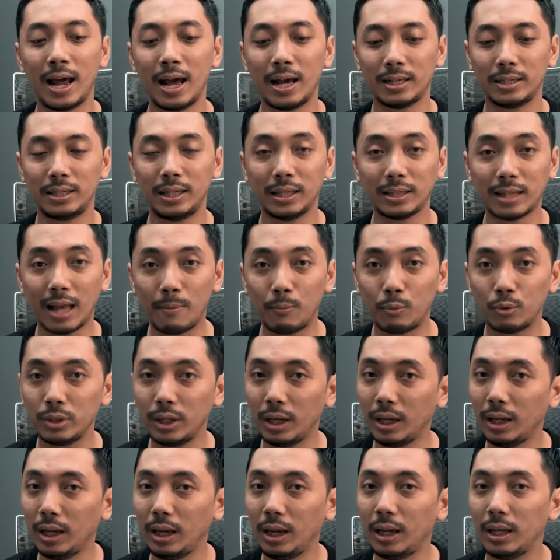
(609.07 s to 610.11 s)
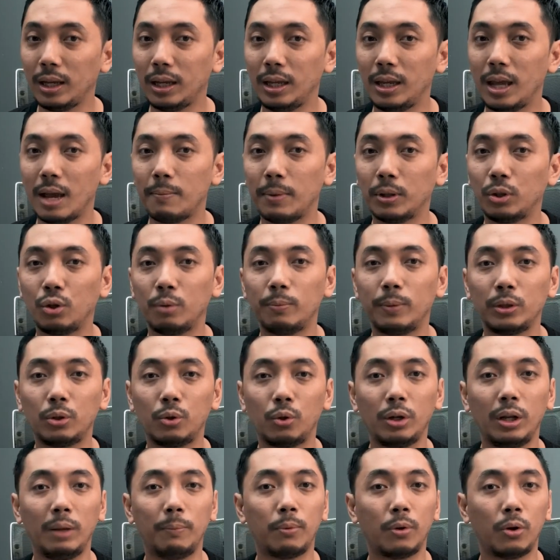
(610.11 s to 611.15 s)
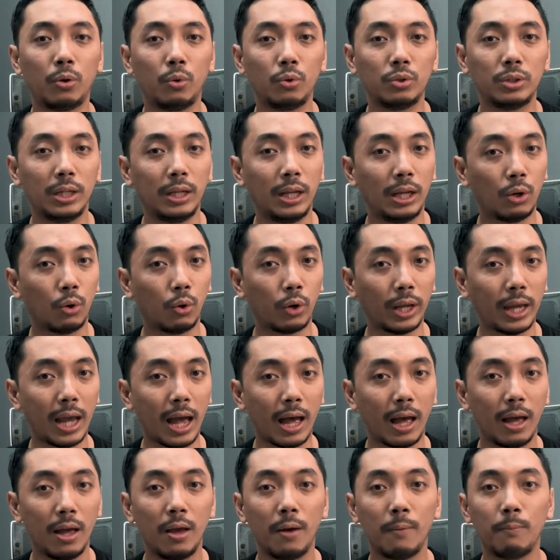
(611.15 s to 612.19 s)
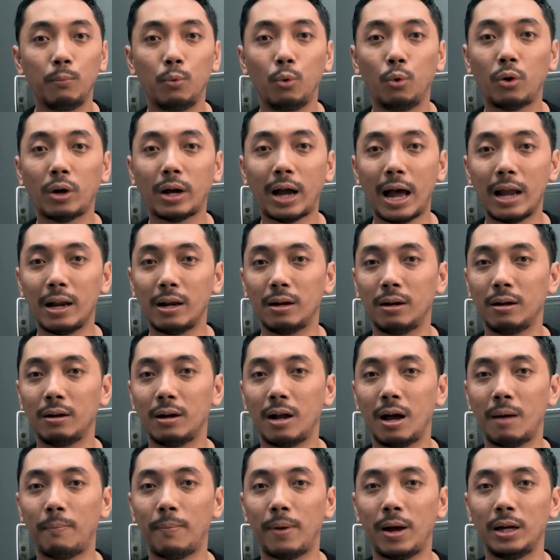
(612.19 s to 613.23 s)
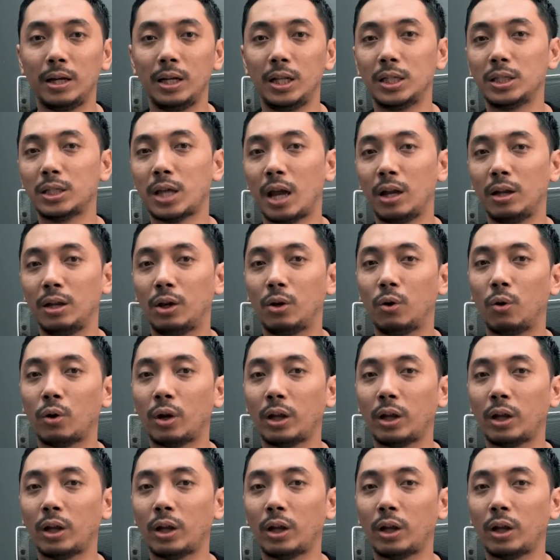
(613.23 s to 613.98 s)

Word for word: Nah, si Tamus ini, dia betul-betul diproduksi di Korea bukan apa desain di